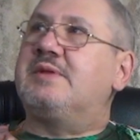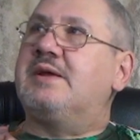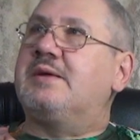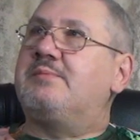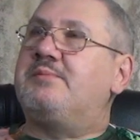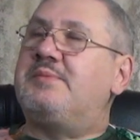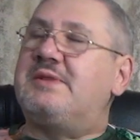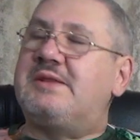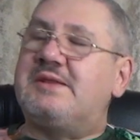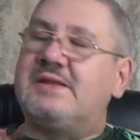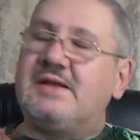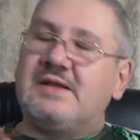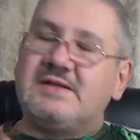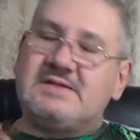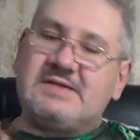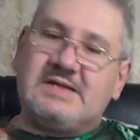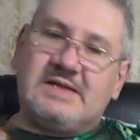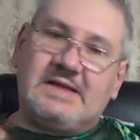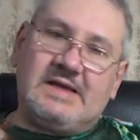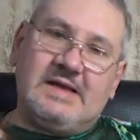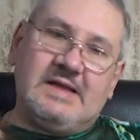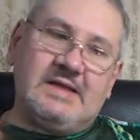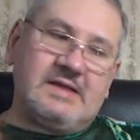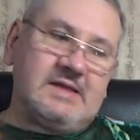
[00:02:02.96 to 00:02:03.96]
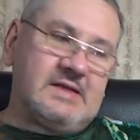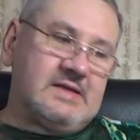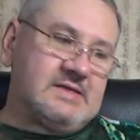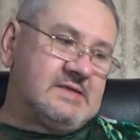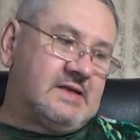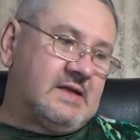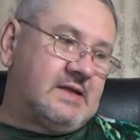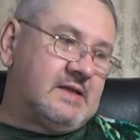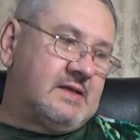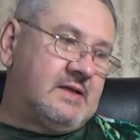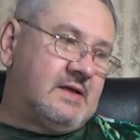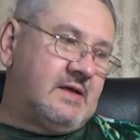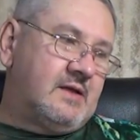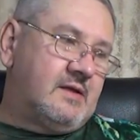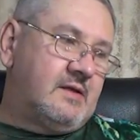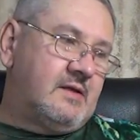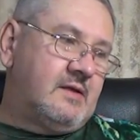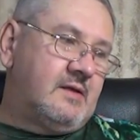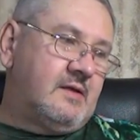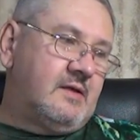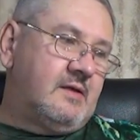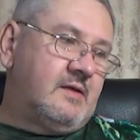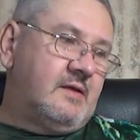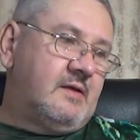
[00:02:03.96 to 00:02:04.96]
так, 15 лет назад, да,
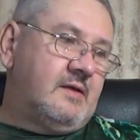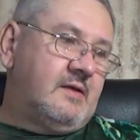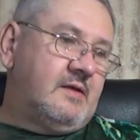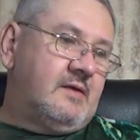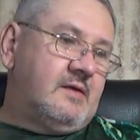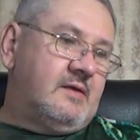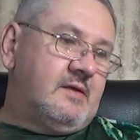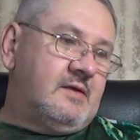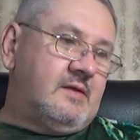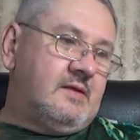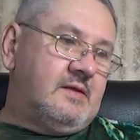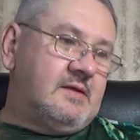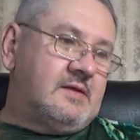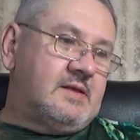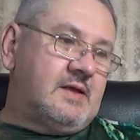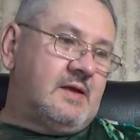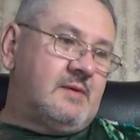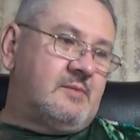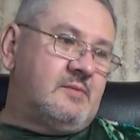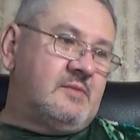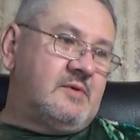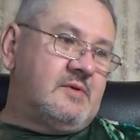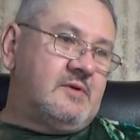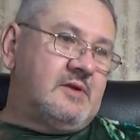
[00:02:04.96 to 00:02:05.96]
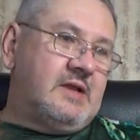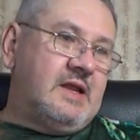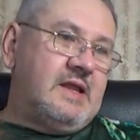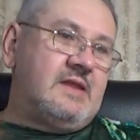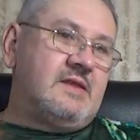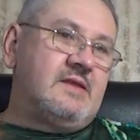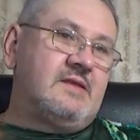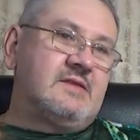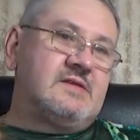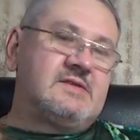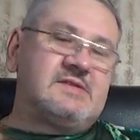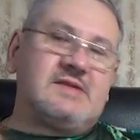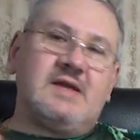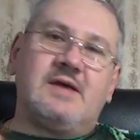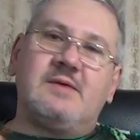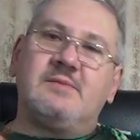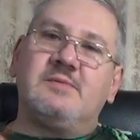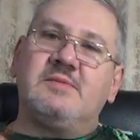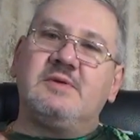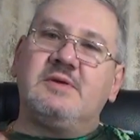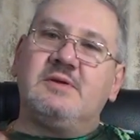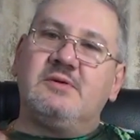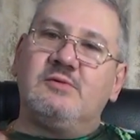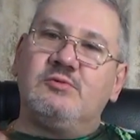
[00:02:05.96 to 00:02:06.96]
и там рейтинг
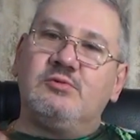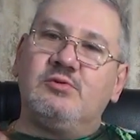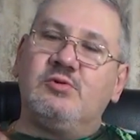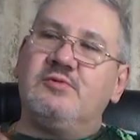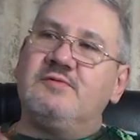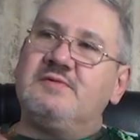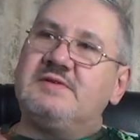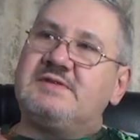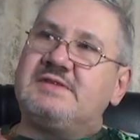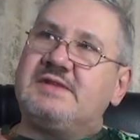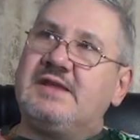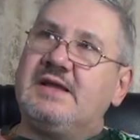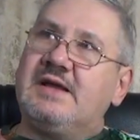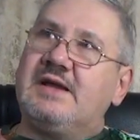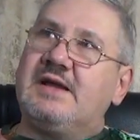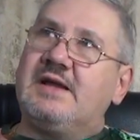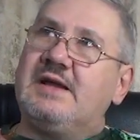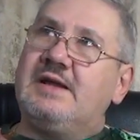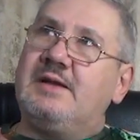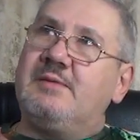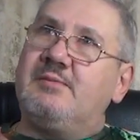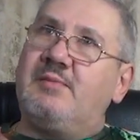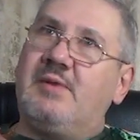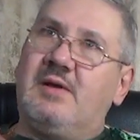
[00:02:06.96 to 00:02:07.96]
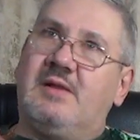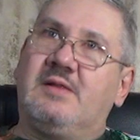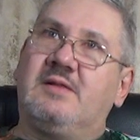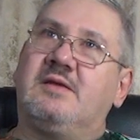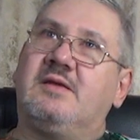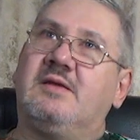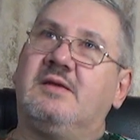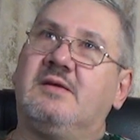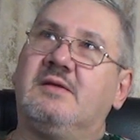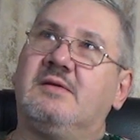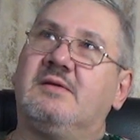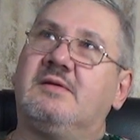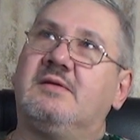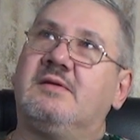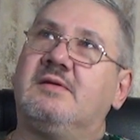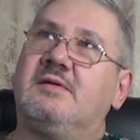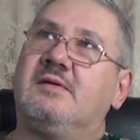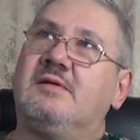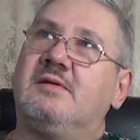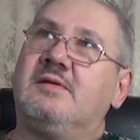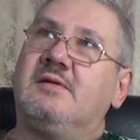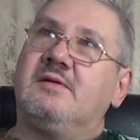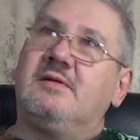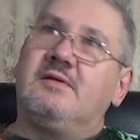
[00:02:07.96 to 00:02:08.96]
самые уловистые колебалки.
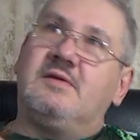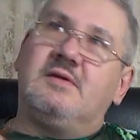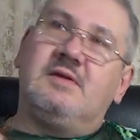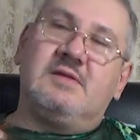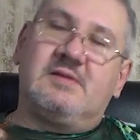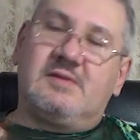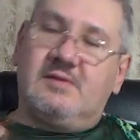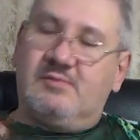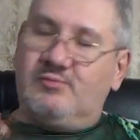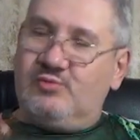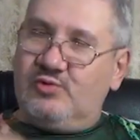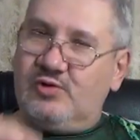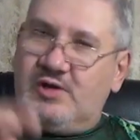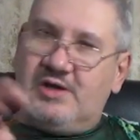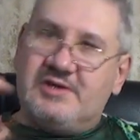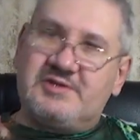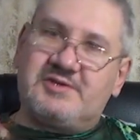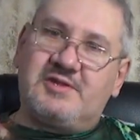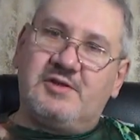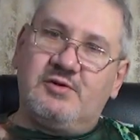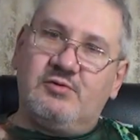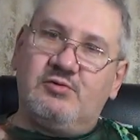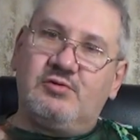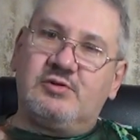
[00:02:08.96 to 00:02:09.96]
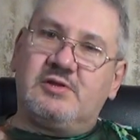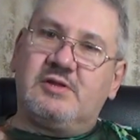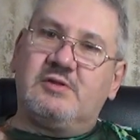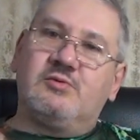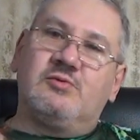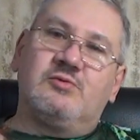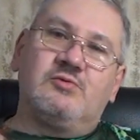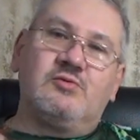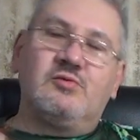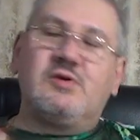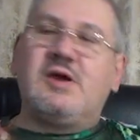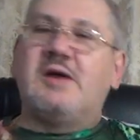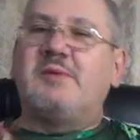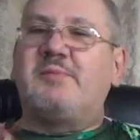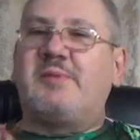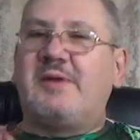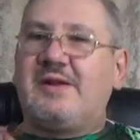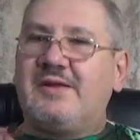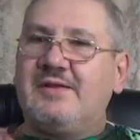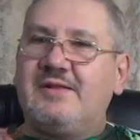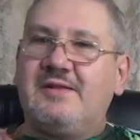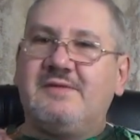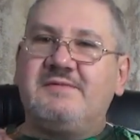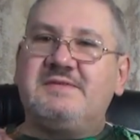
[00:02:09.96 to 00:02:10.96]
И там, ну, каждый год оно, ну, как
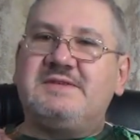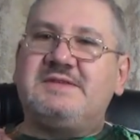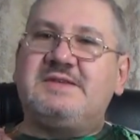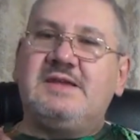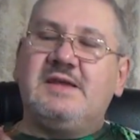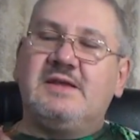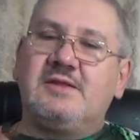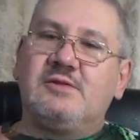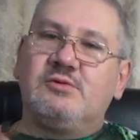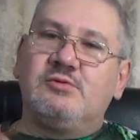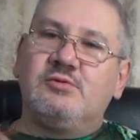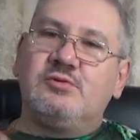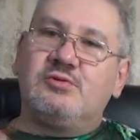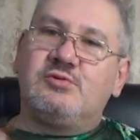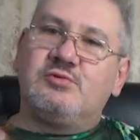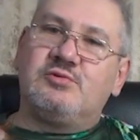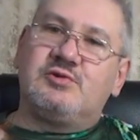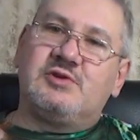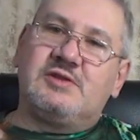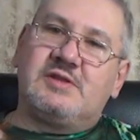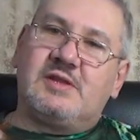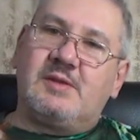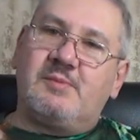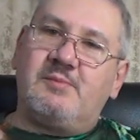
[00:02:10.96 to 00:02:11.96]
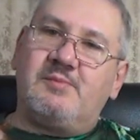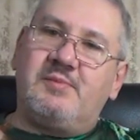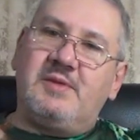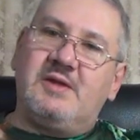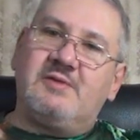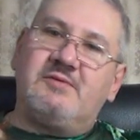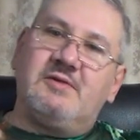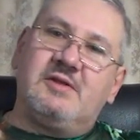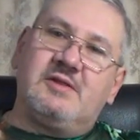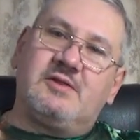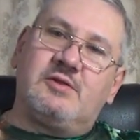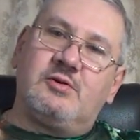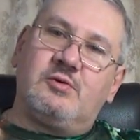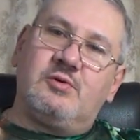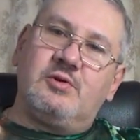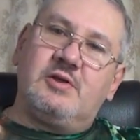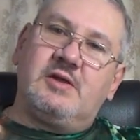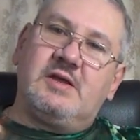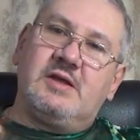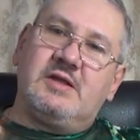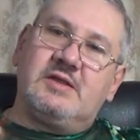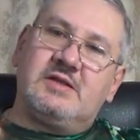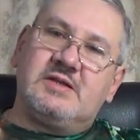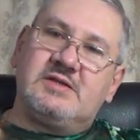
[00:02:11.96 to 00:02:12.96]
правило, везде одно и то же. Там первая
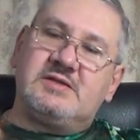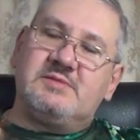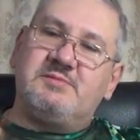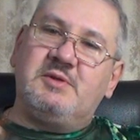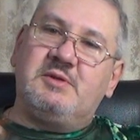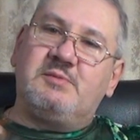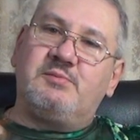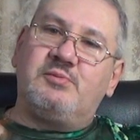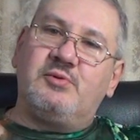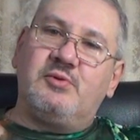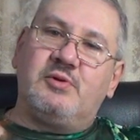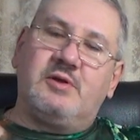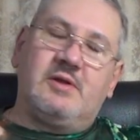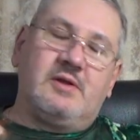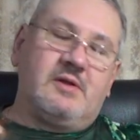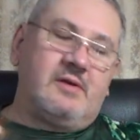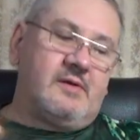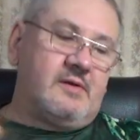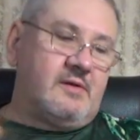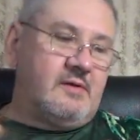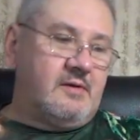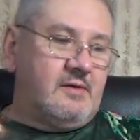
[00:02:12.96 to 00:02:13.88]
тройка – это Смит-Пюре.